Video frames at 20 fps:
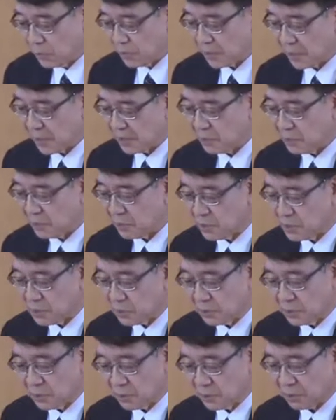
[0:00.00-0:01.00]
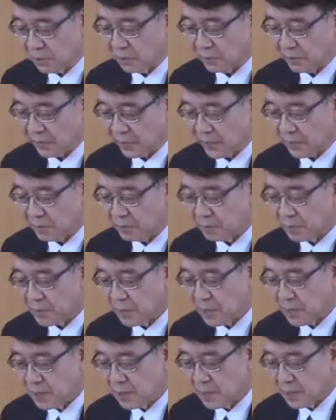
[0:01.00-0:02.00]
而，上帝按照他的
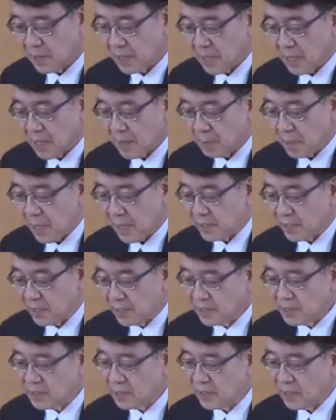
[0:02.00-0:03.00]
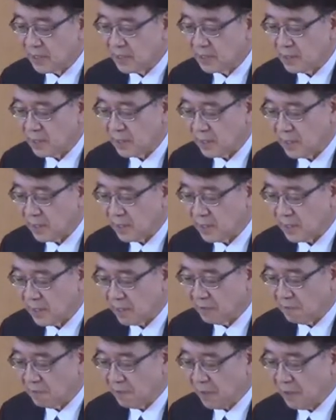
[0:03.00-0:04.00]
智慧与圣洁的
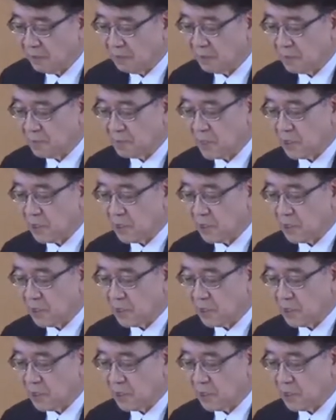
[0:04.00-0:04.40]
旨意，